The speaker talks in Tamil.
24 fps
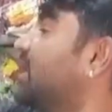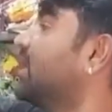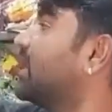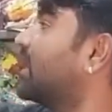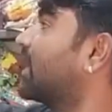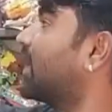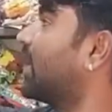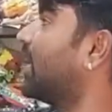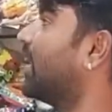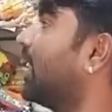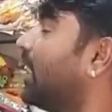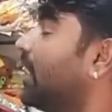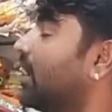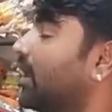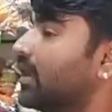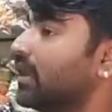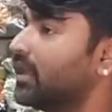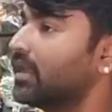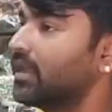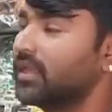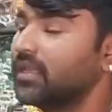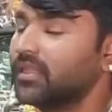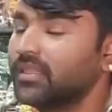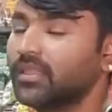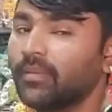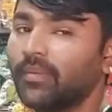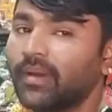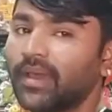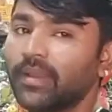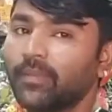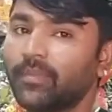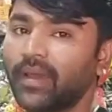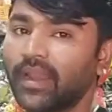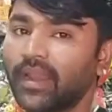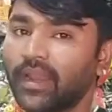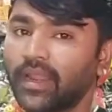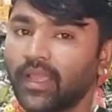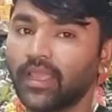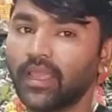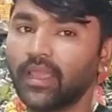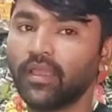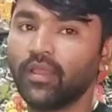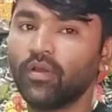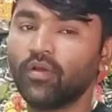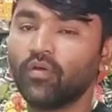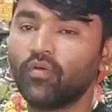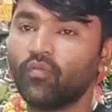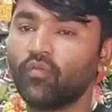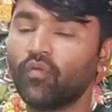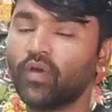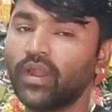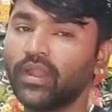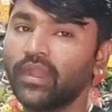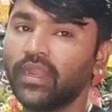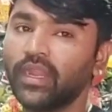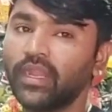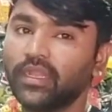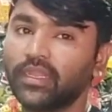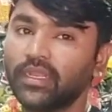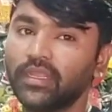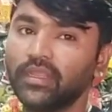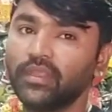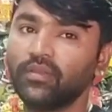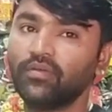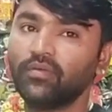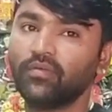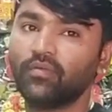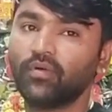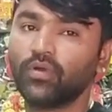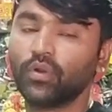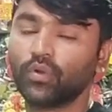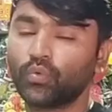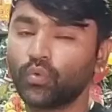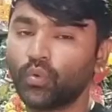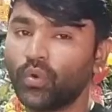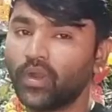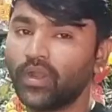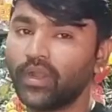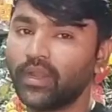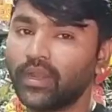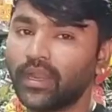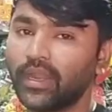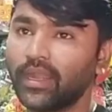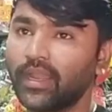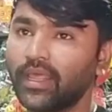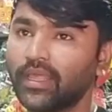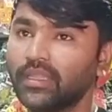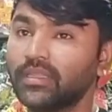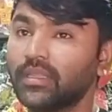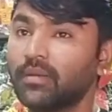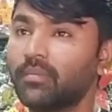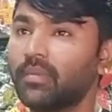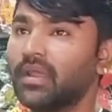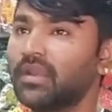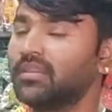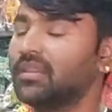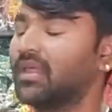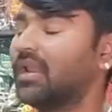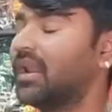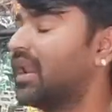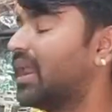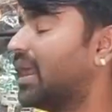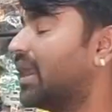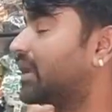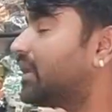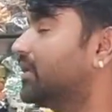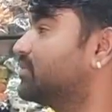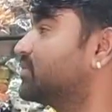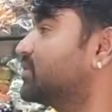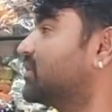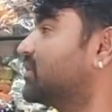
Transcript: இருக்குது இது மாதிரி பாருங்கள் ஒன் எயிட்டி டூ ஹண்ட்ரேடு இந்த மாதிரி நல்ல ஐட்டம்ஸ்